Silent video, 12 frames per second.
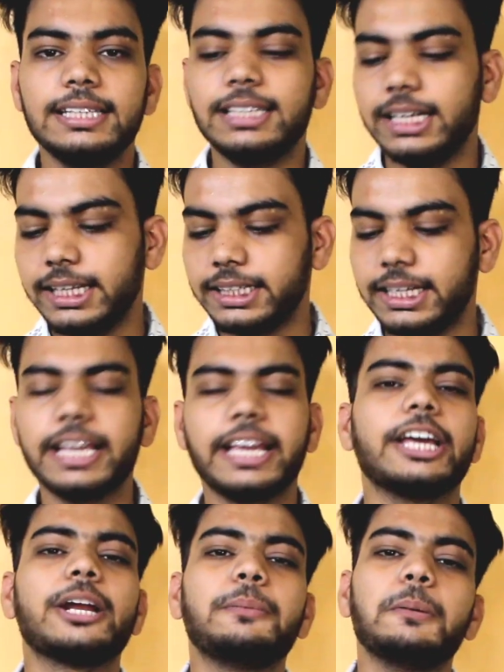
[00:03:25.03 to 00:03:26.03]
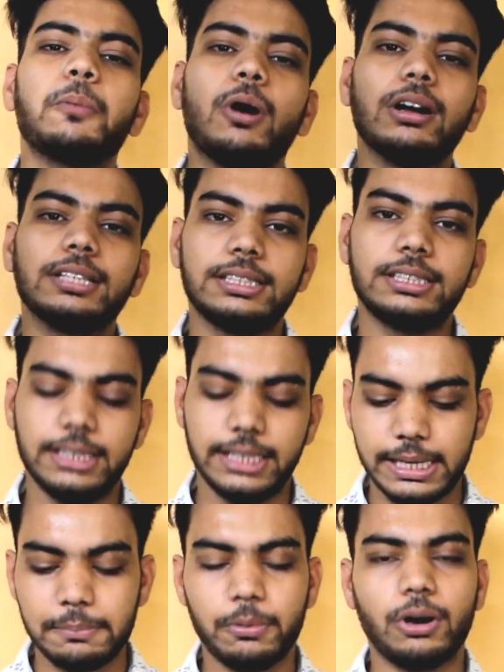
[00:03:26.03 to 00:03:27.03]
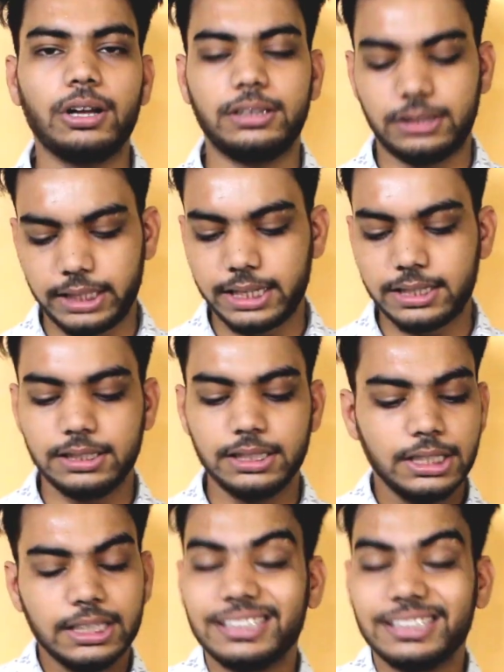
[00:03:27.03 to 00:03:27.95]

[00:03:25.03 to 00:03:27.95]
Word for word: इजीली इनकी केयर भी बहुत अच्छी है ये बहुत एक